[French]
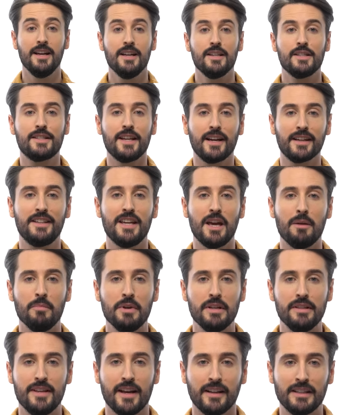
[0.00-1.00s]
Cinquième
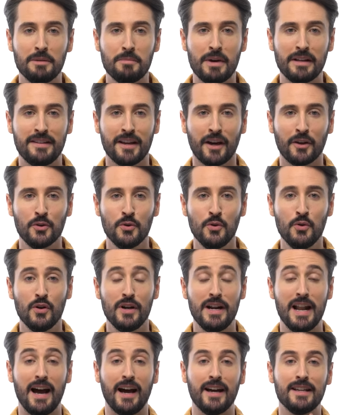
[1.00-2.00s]
et dernier matériau,
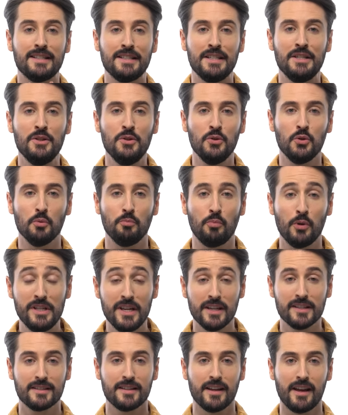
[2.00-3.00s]
la résine de
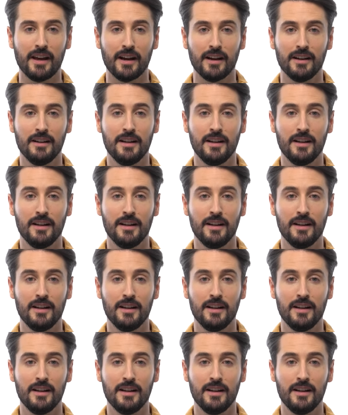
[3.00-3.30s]
polyester.